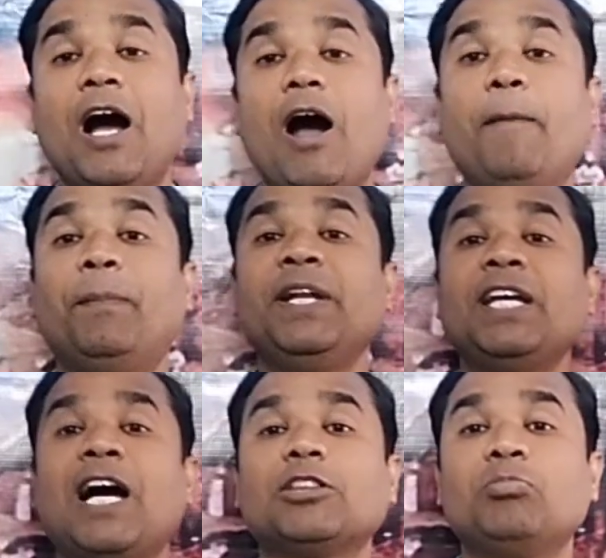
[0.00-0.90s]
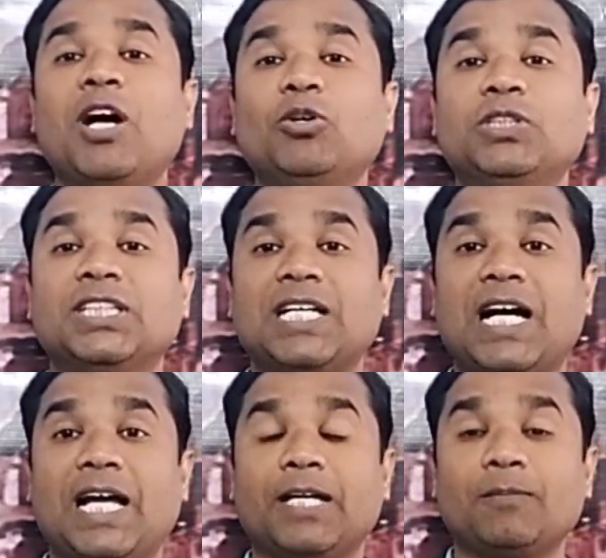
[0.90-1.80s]
अपनी आत्मा को देता
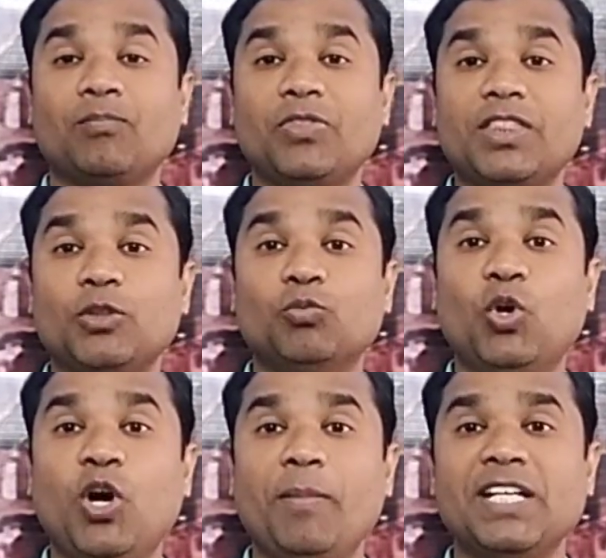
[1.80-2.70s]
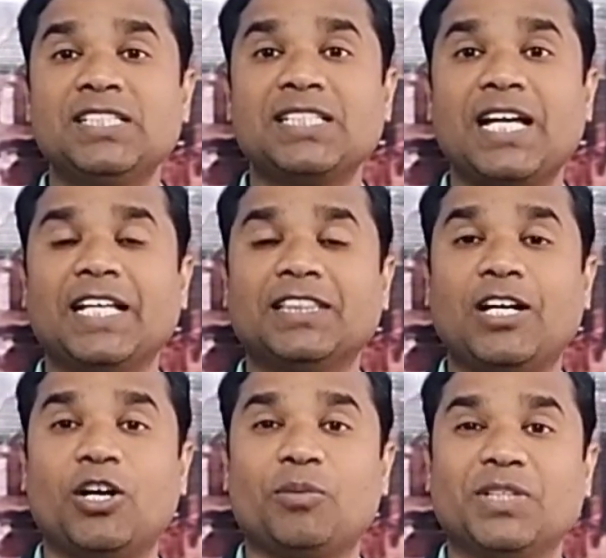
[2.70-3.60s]
है वो हमारी सहायता
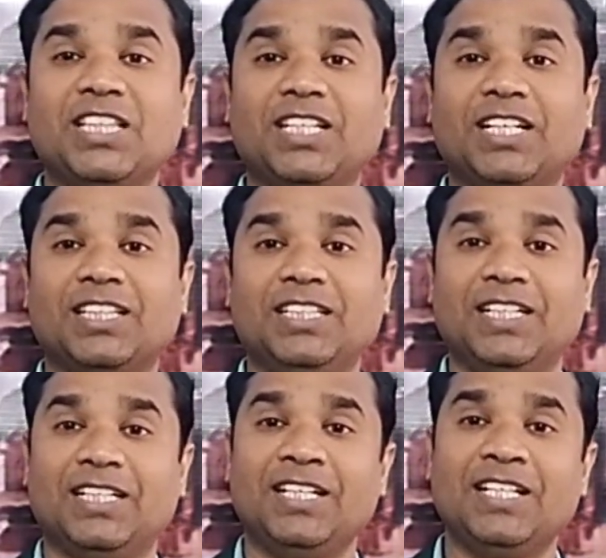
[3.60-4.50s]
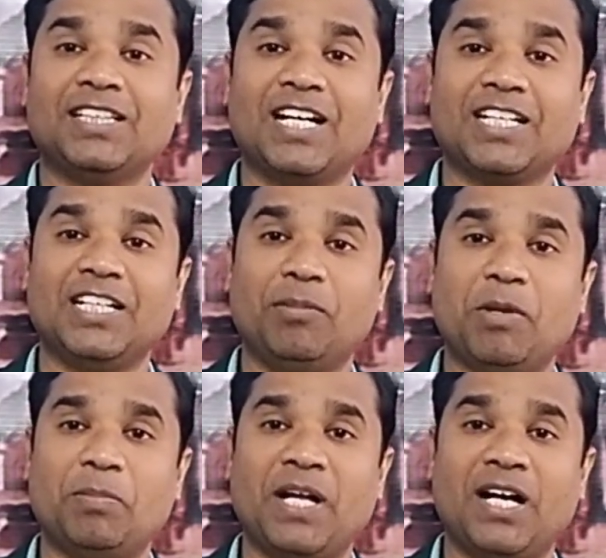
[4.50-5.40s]
और मदद करती है ताकि हम अपना